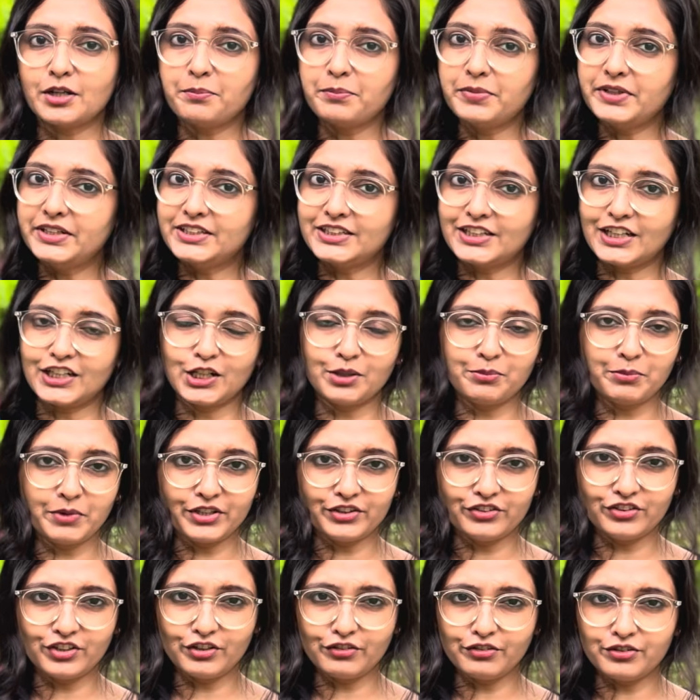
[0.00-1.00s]
कंप्लीट करने में
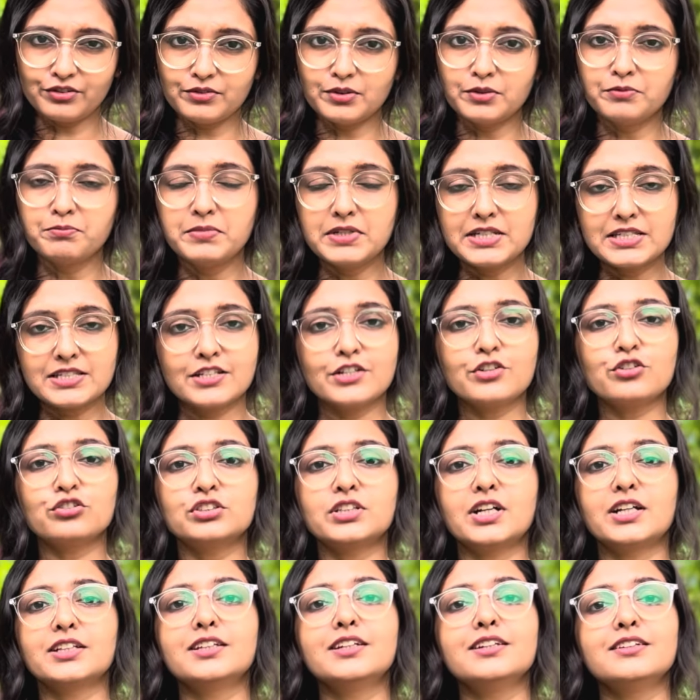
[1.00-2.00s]
इतने बिजी हो
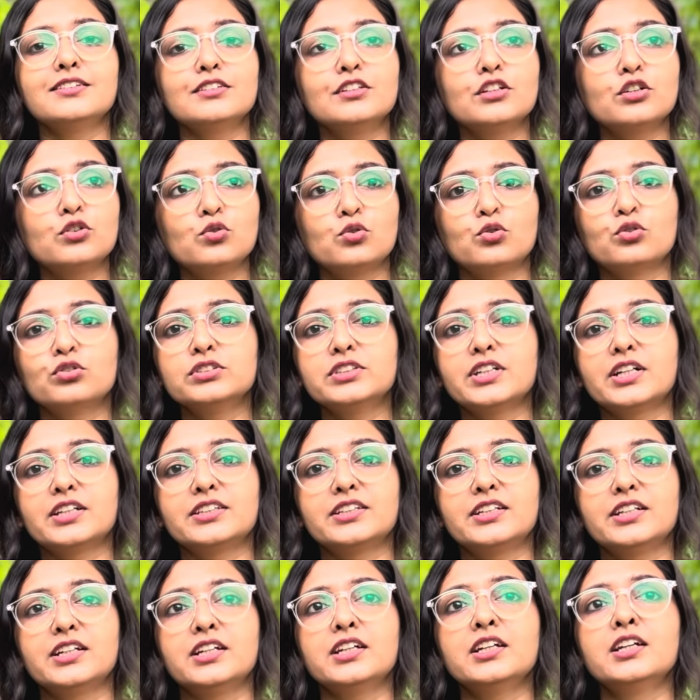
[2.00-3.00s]
जाते हैं इतने खो
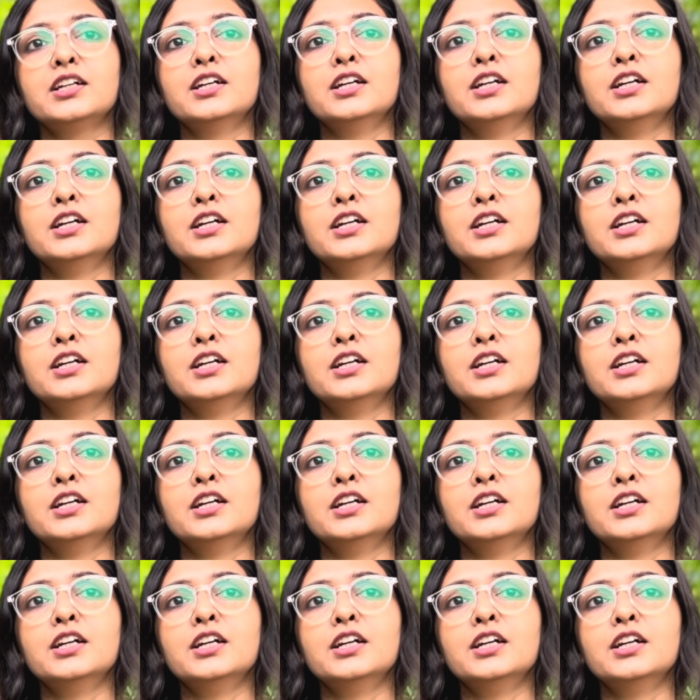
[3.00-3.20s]
जाते हैं